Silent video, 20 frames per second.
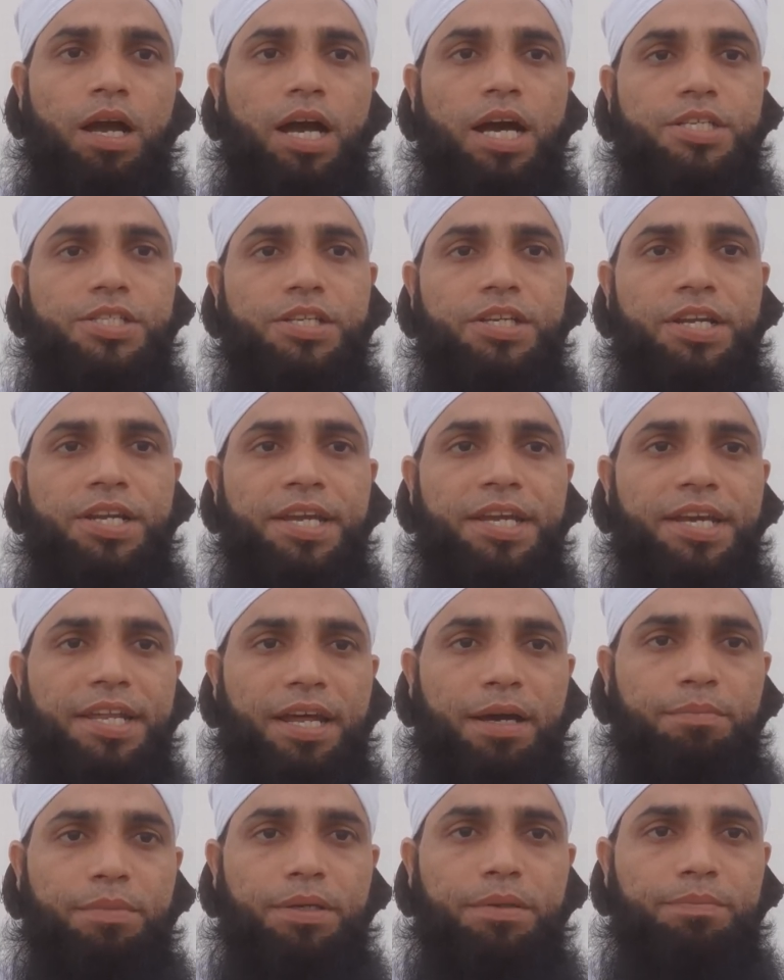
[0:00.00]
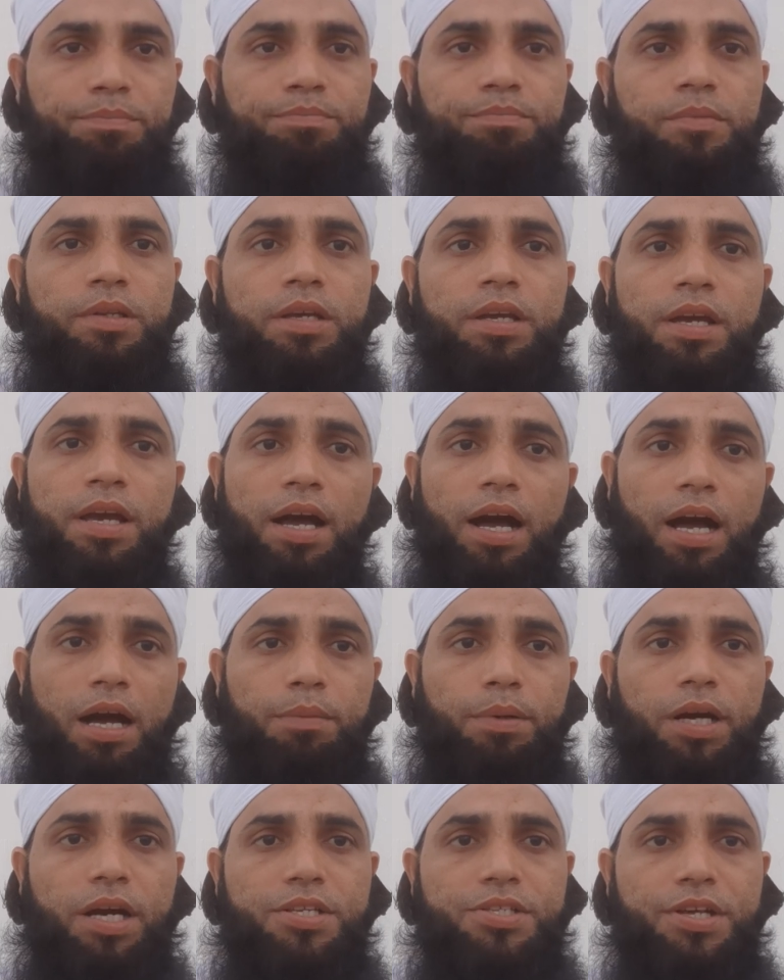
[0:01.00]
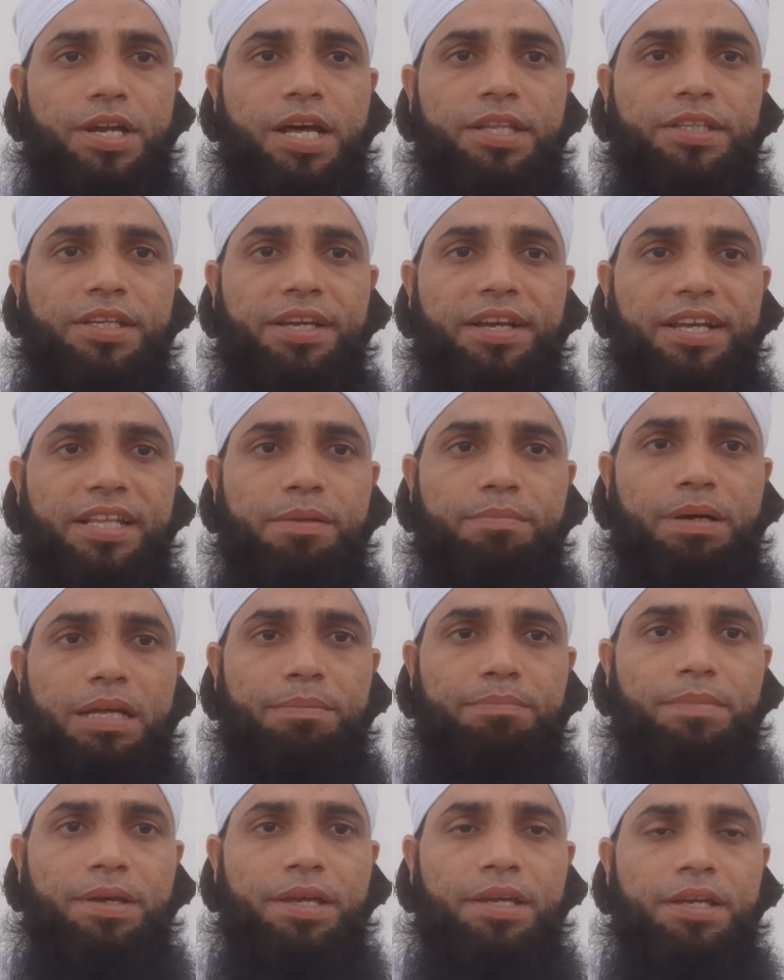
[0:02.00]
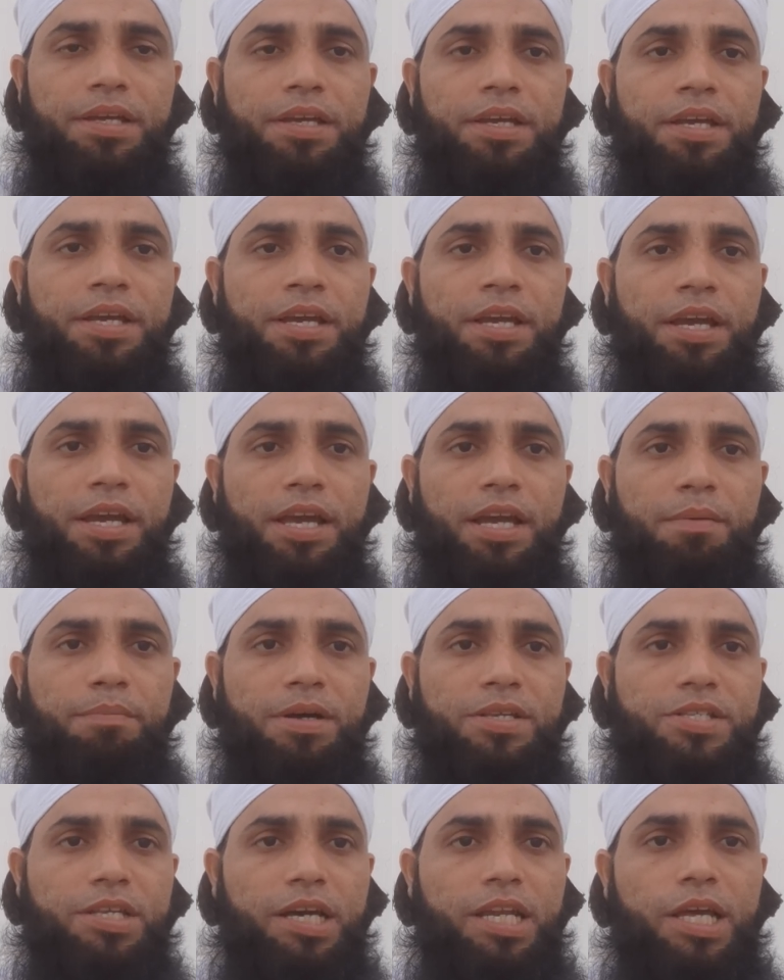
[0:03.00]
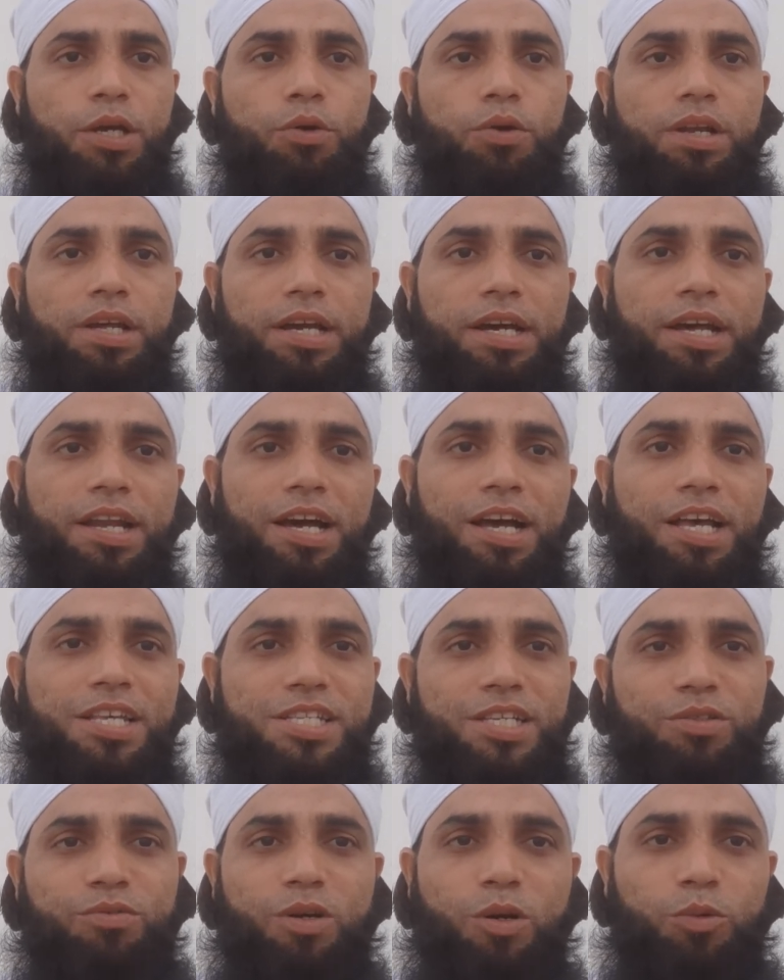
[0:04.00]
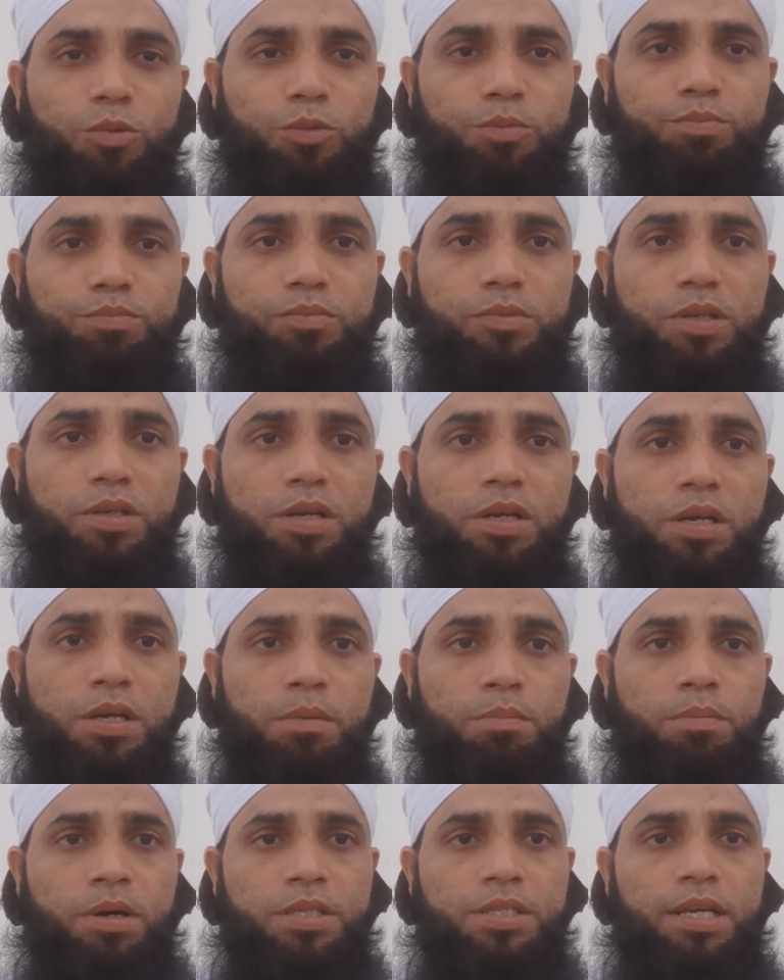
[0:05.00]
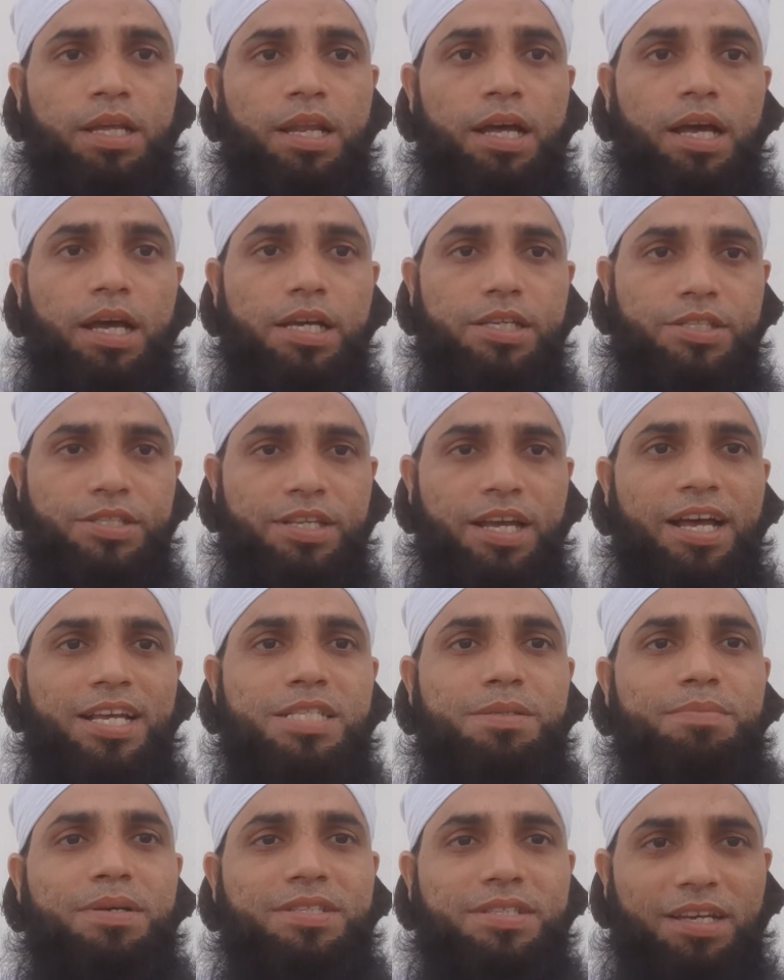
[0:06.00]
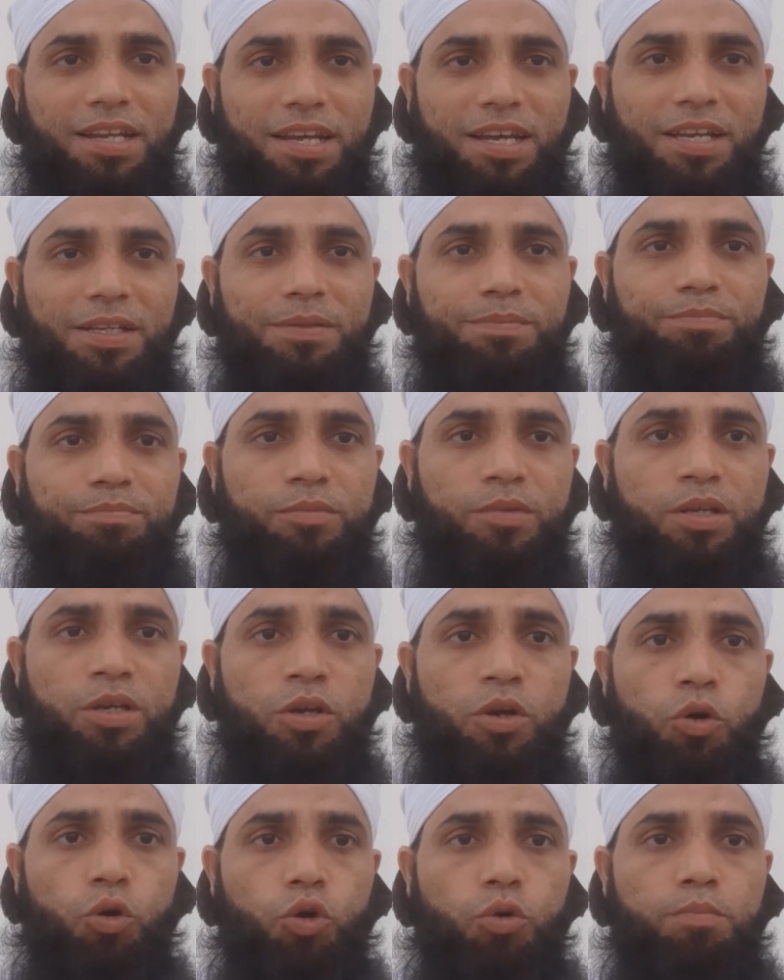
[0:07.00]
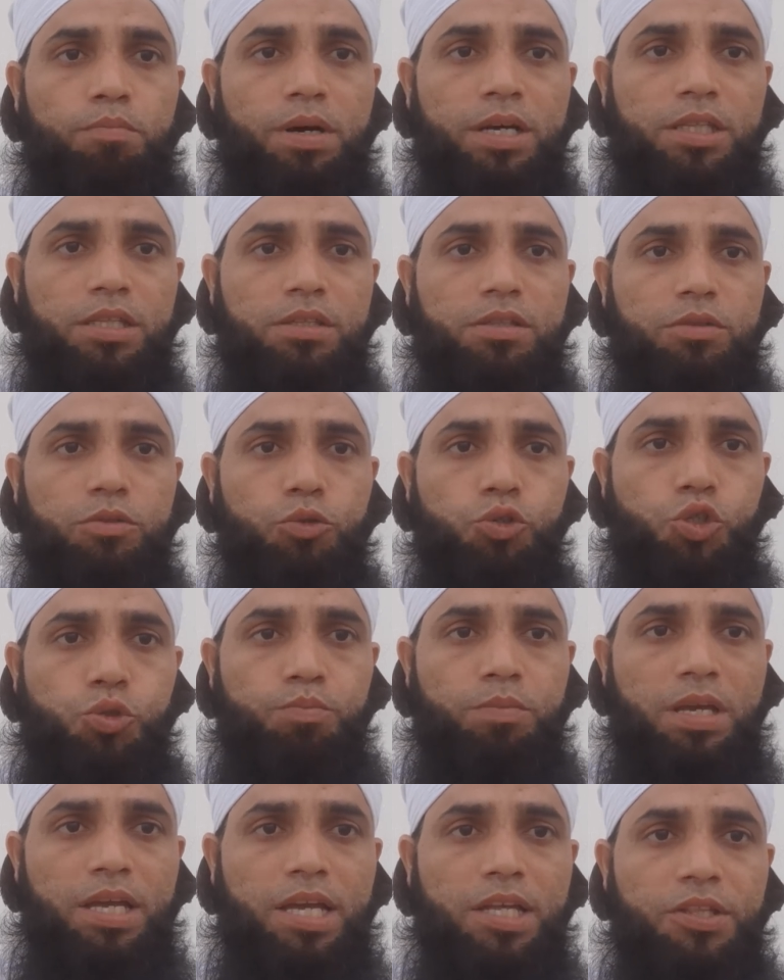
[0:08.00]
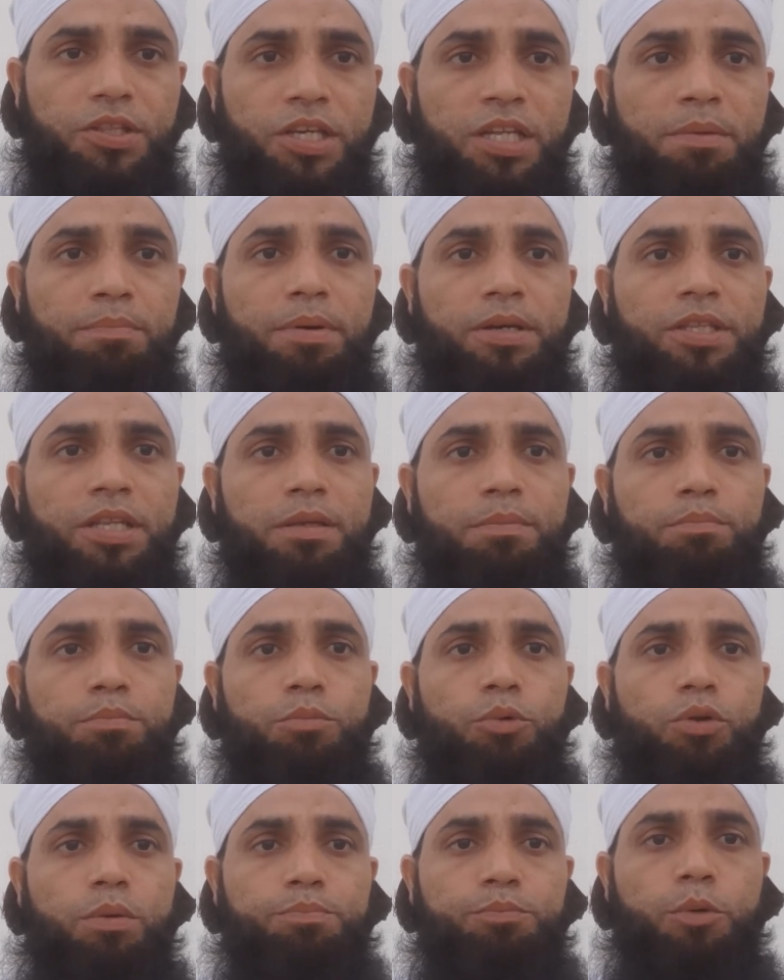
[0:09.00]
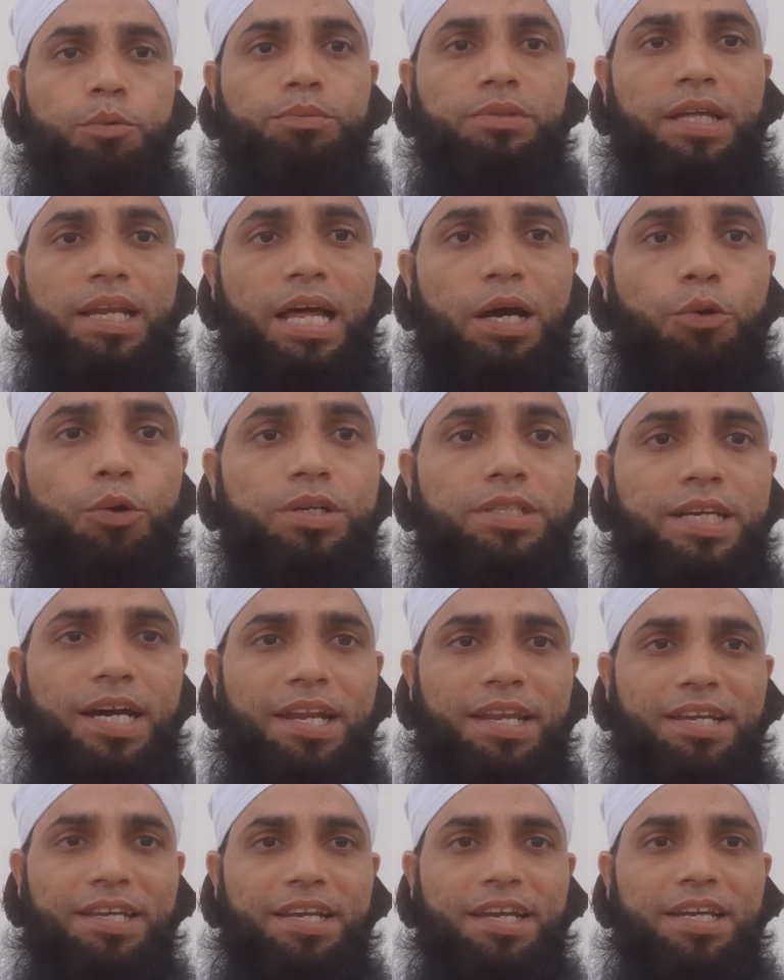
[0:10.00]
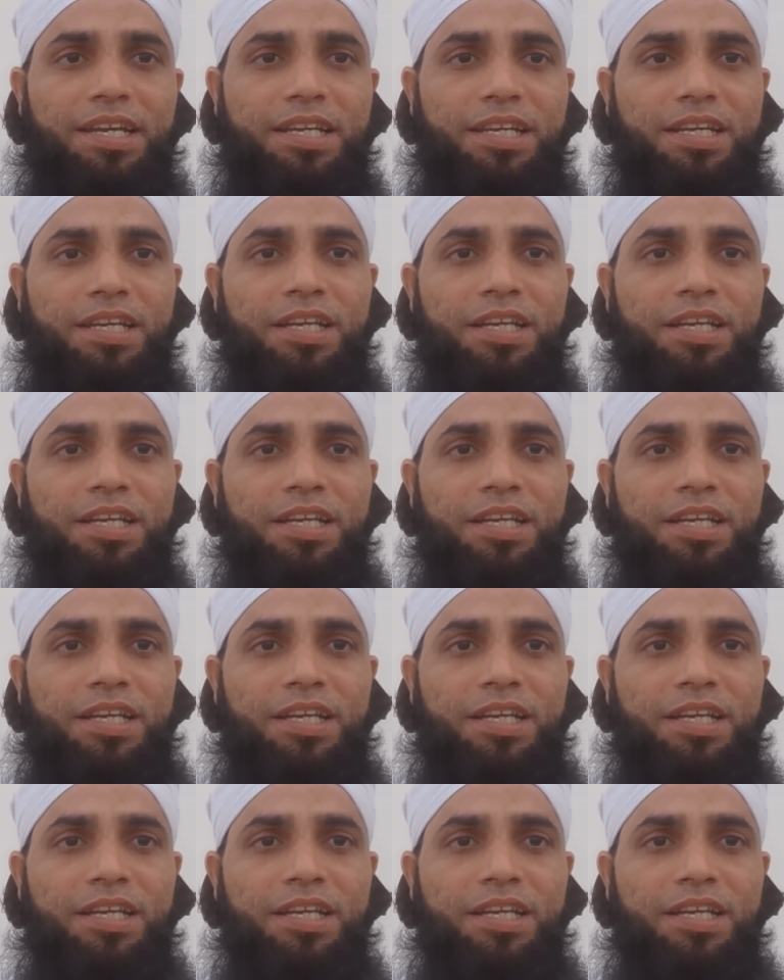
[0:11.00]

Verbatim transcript: हाजरीन गिरामी अब हजरत की खिदमत में एक मसले को लेकर हाजिर हुआ हूँ मसला हसास मसला है उम्मत उसमें दिन ब दिन मुबतला हुई जा रही है